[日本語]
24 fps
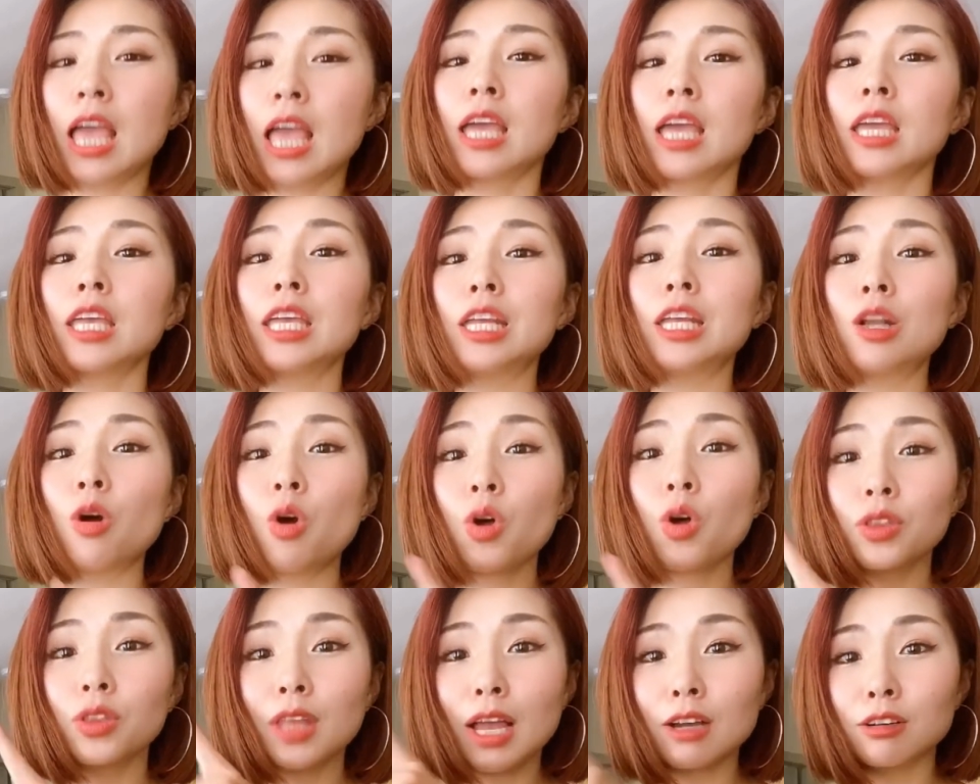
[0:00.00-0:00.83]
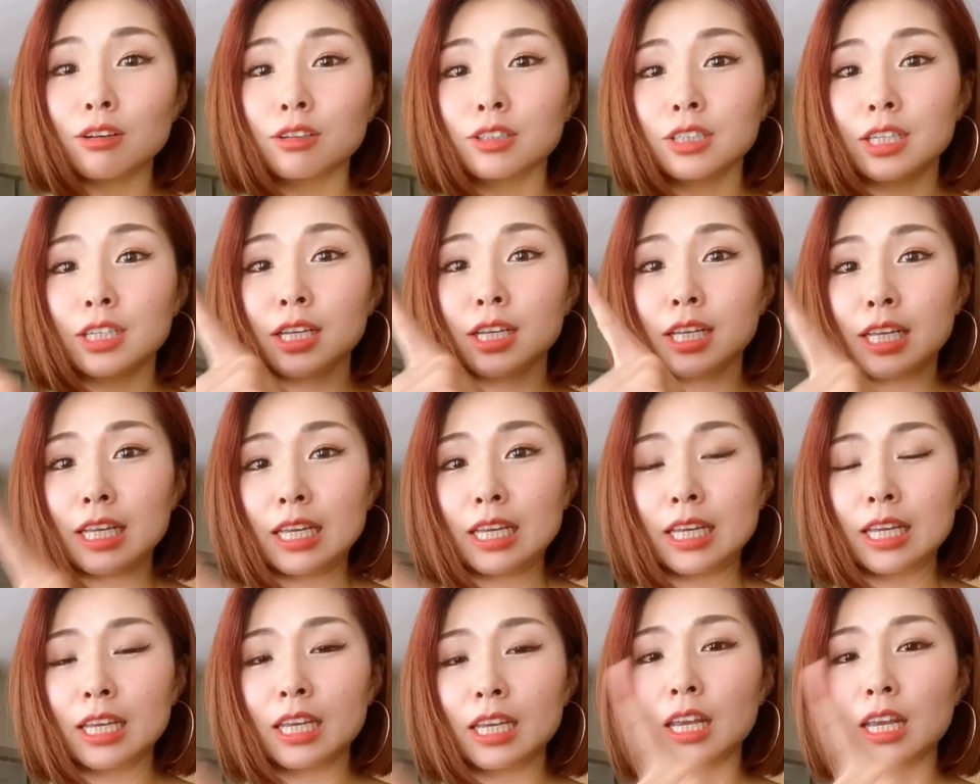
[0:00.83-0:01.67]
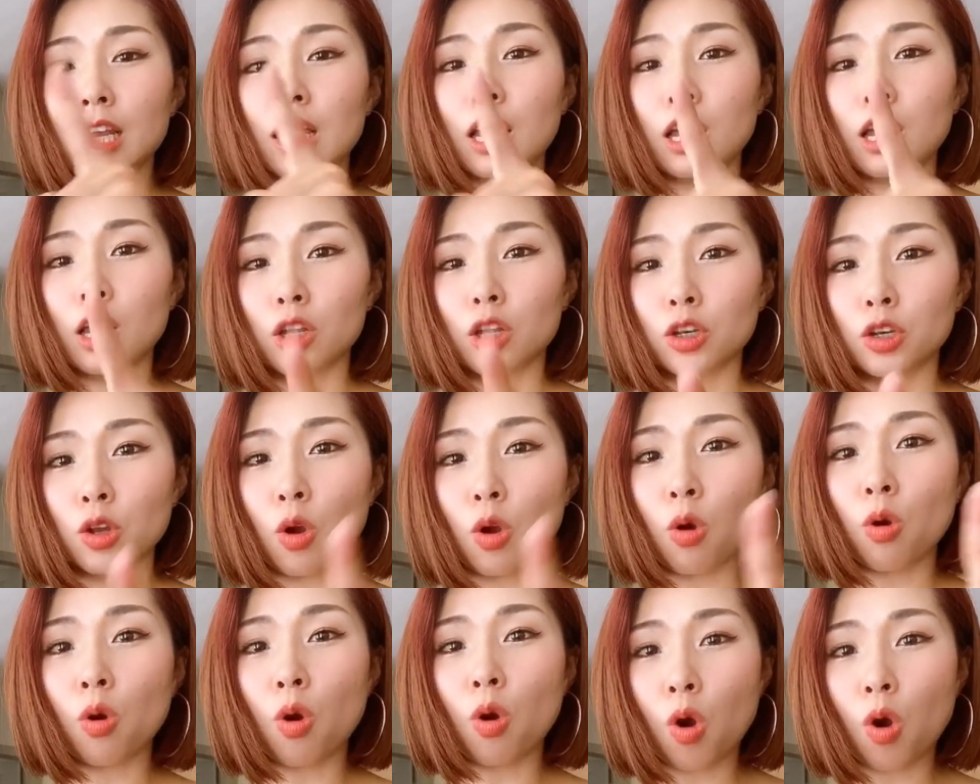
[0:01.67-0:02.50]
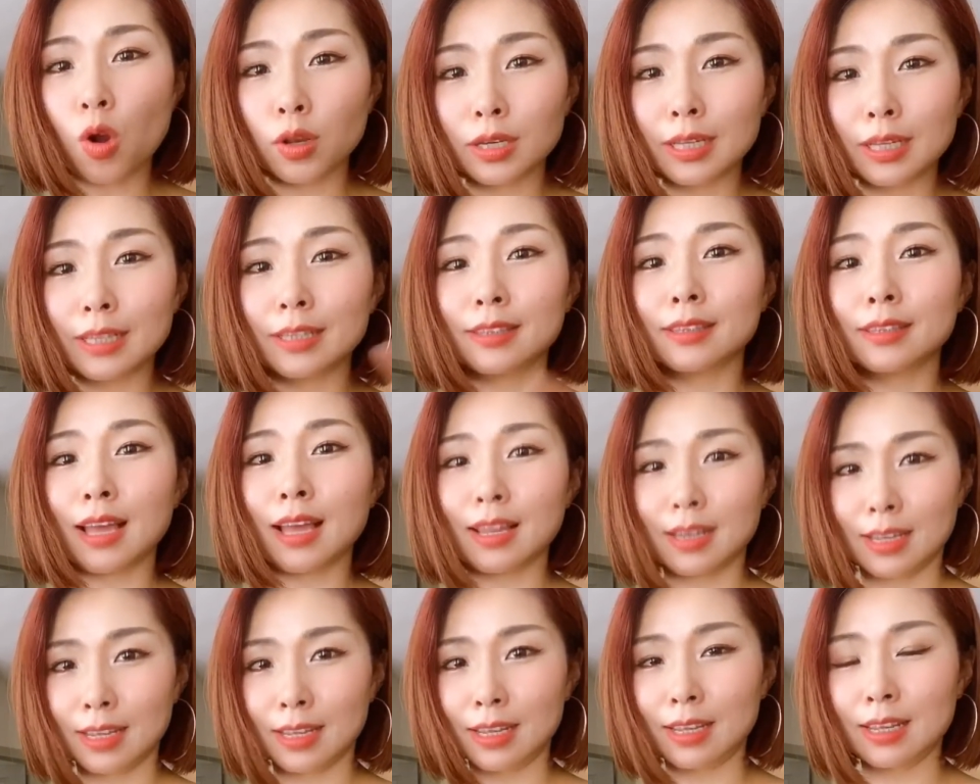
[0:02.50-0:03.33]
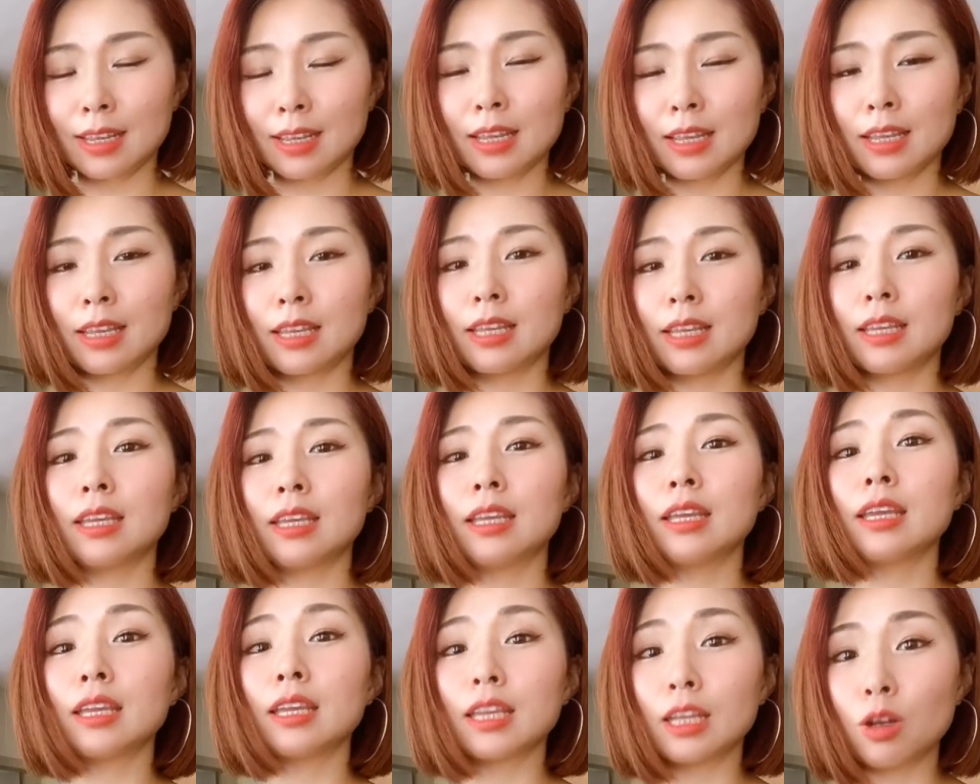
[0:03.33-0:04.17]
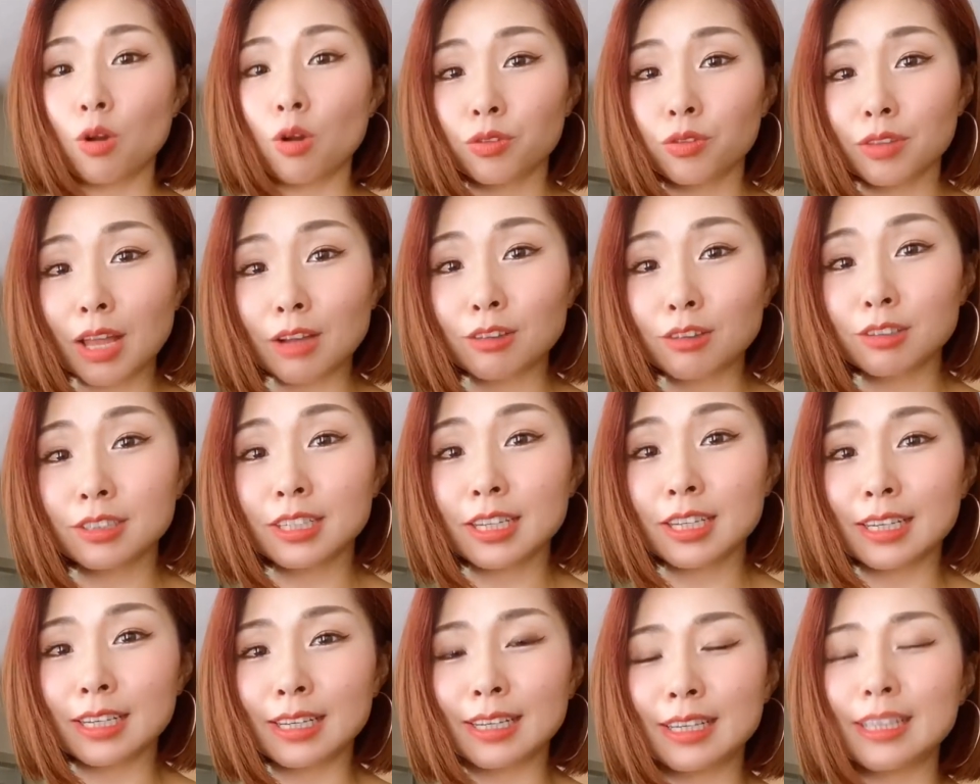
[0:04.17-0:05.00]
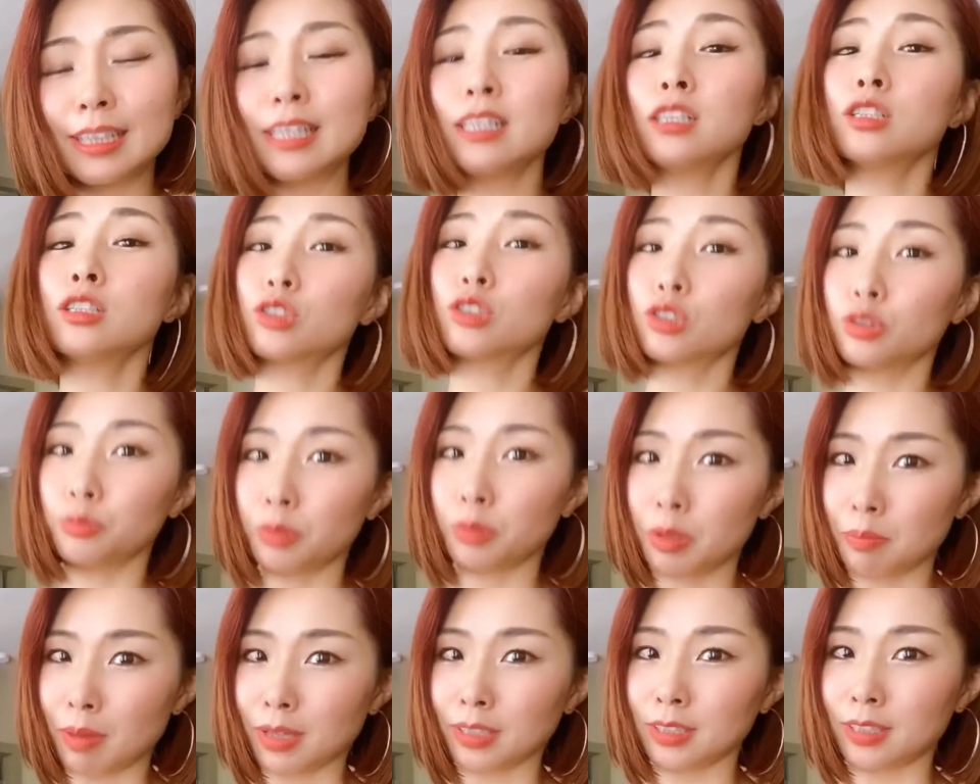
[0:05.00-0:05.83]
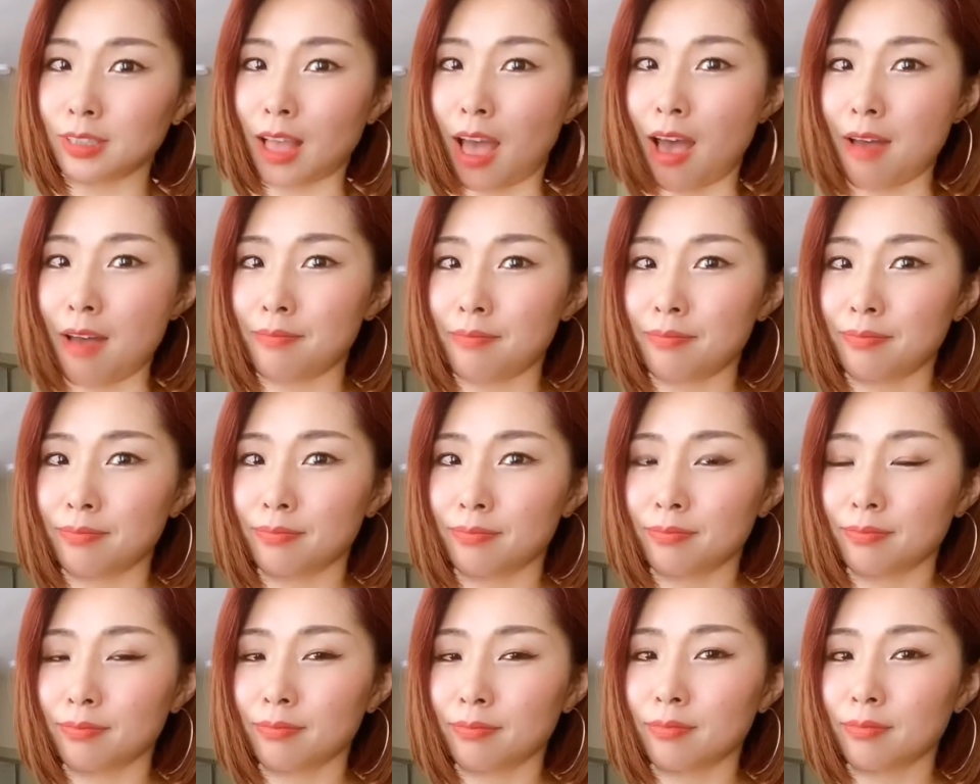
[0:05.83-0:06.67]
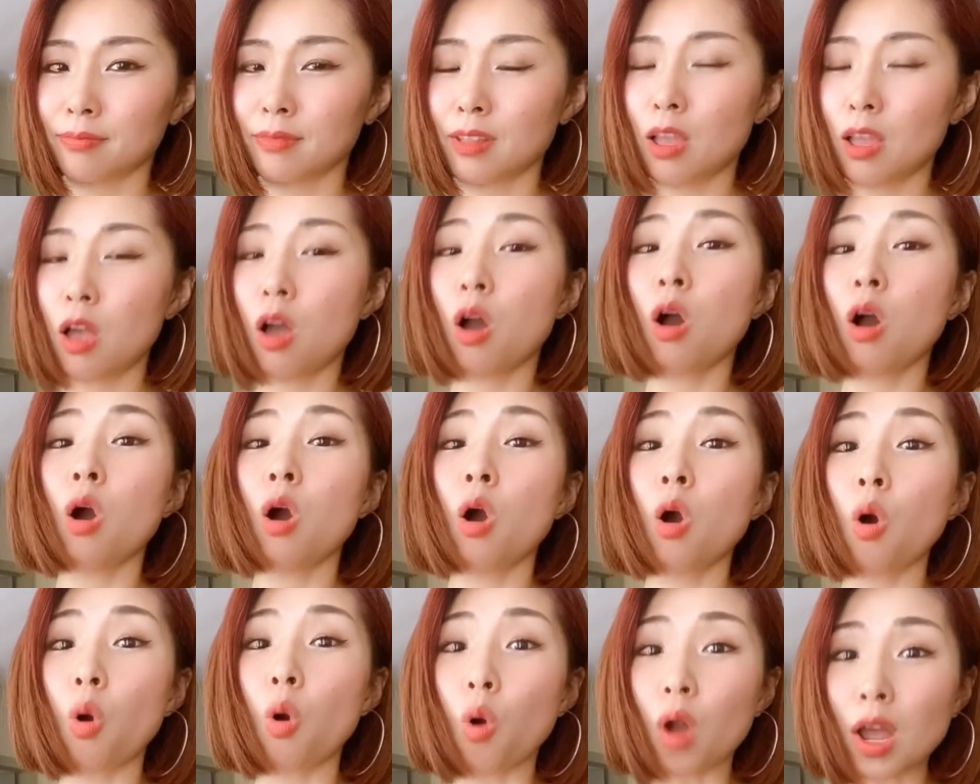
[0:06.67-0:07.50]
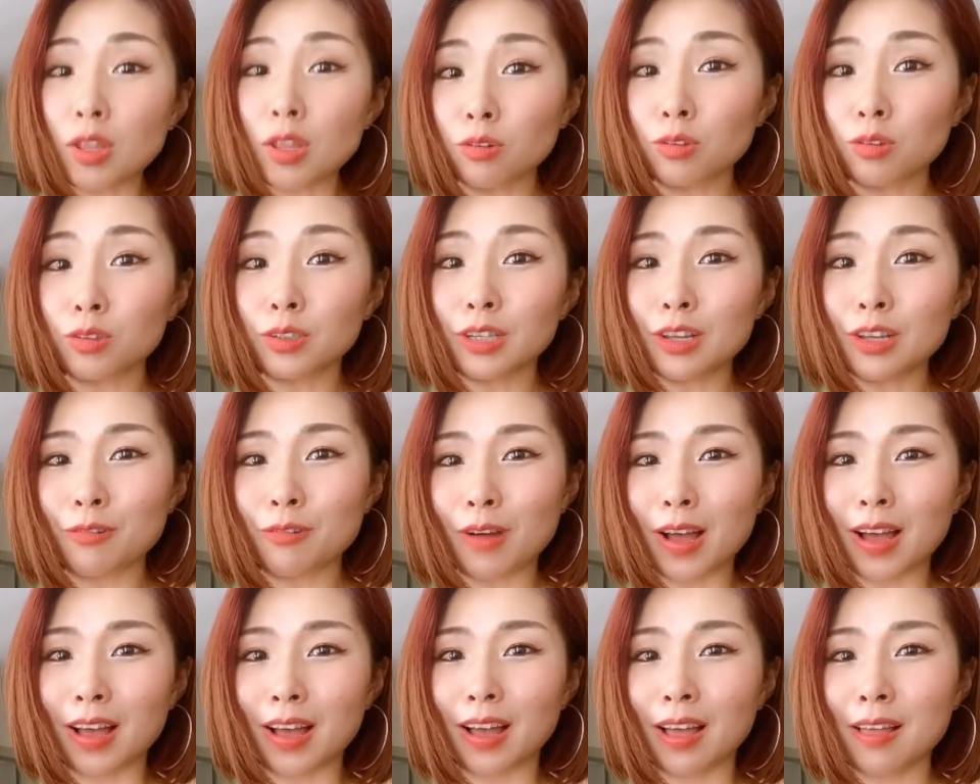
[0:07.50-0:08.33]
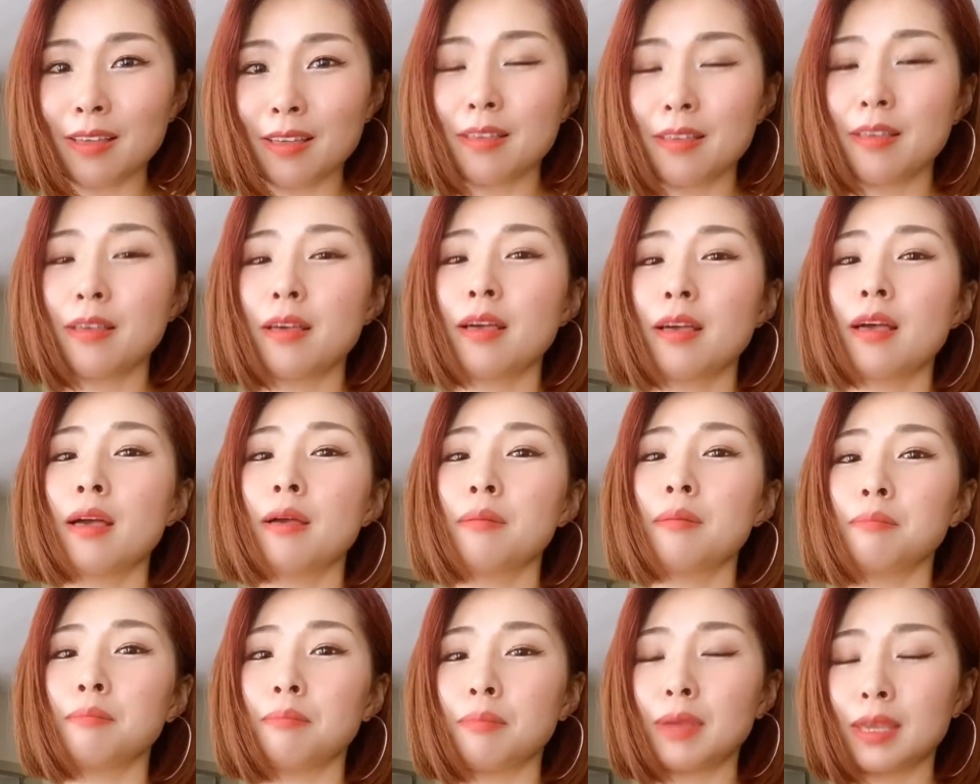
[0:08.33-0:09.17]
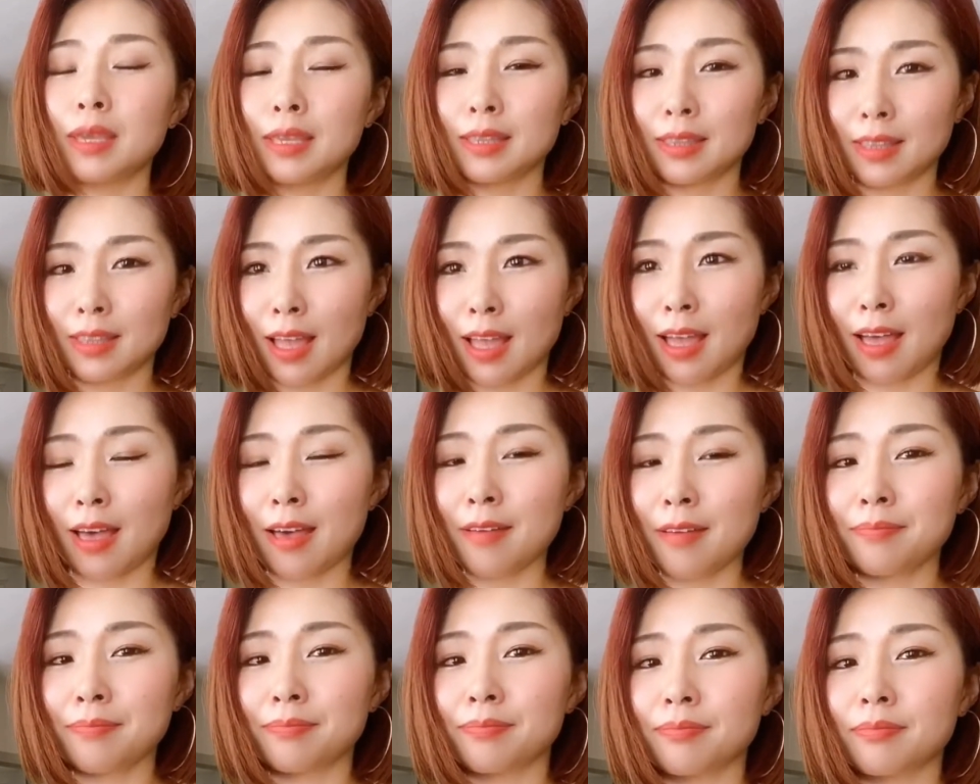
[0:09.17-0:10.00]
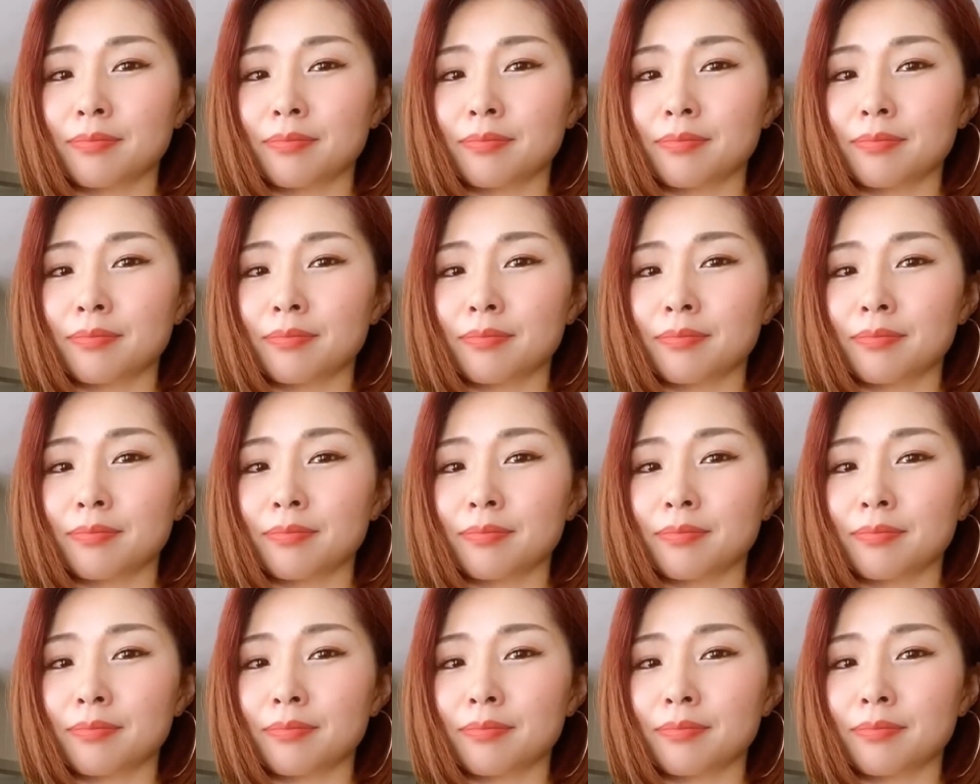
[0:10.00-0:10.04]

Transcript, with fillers: いろんな国に旅行に行ったりいろんな国に住みました他の国はみんな